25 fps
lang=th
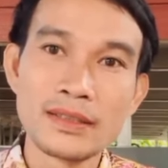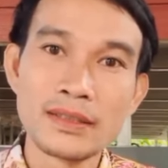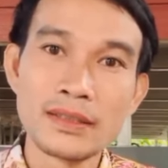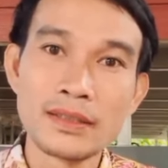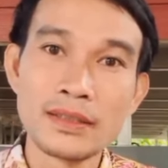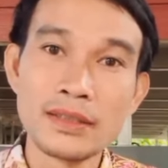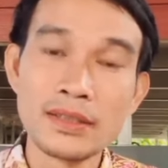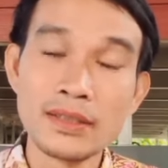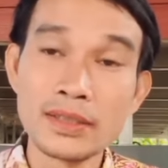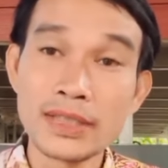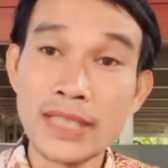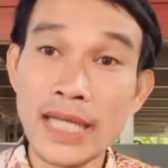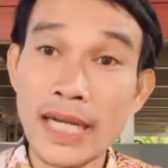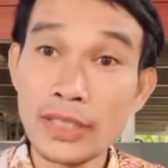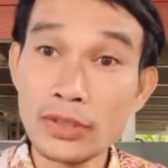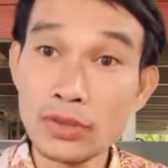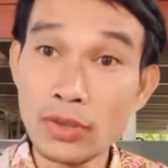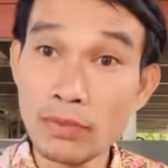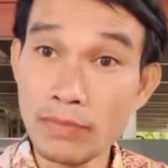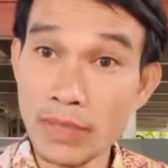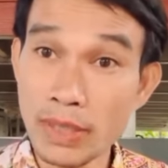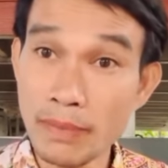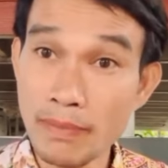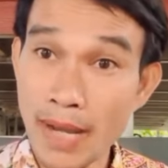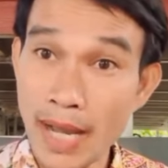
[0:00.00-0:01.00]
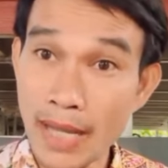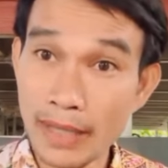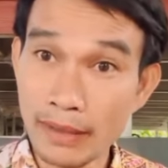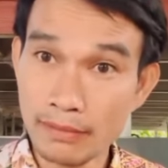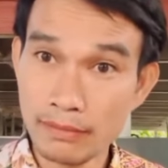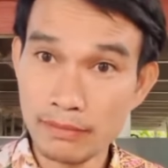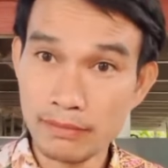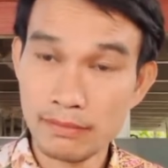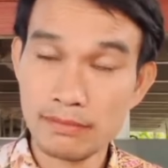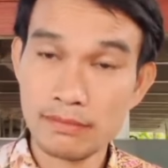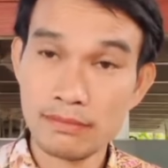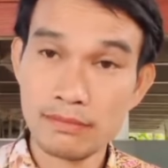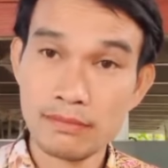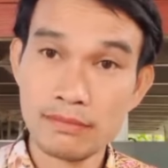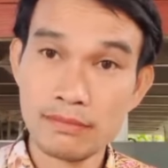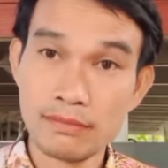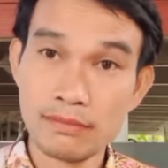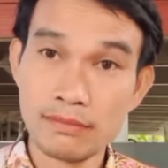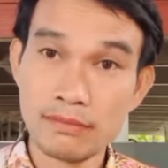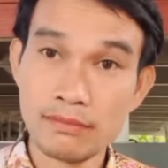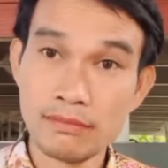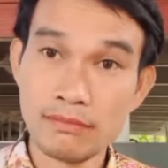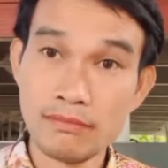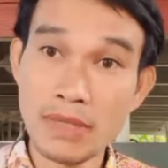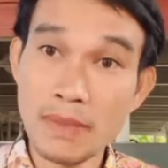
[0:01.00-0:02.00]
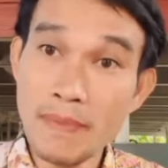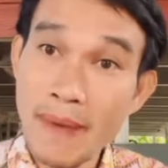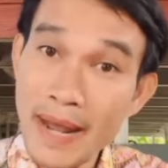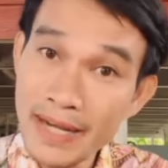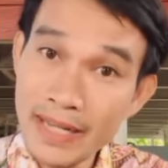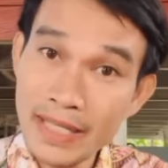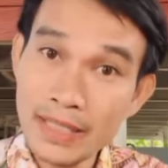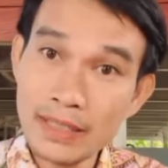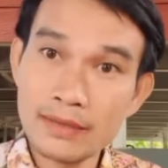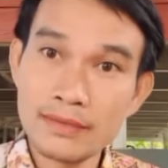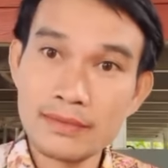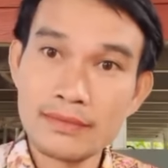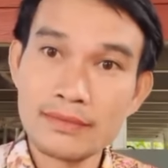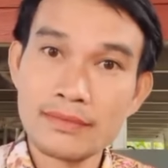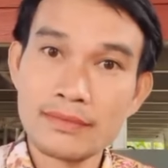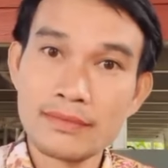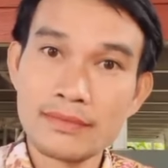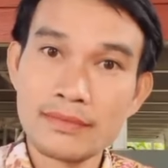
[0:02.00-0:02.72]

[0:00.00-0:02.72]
คือฉันต้องมีบ้าน มีบ้านอีก